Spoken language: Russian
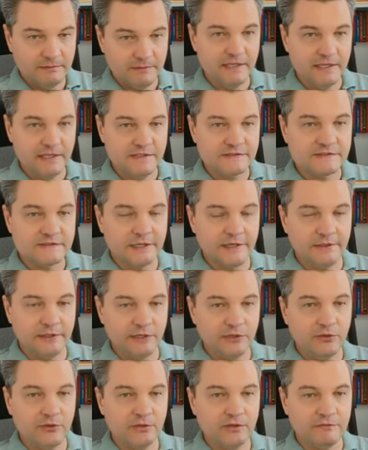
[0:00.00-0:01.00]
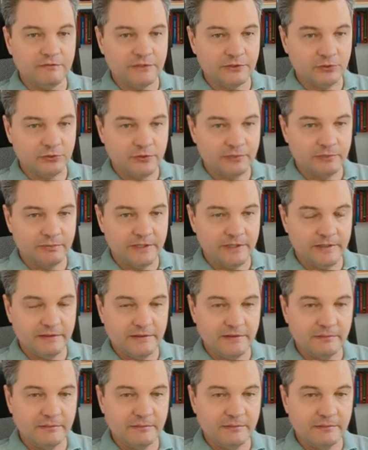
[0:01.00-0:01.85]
я не знаю региона, в котором бы